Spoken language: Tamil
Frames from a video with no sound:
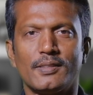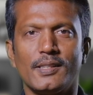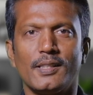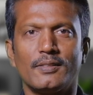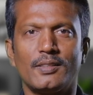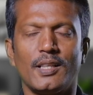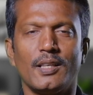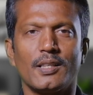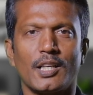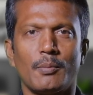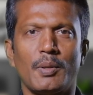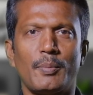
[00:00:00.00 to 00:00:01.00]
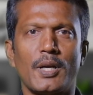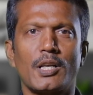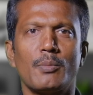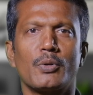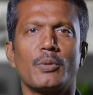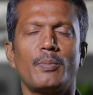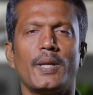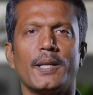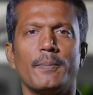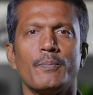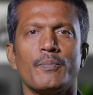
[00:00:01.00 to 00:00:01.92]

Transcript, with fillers: சீரியஸில் நம்ம பார்க்க போகிற பிளான்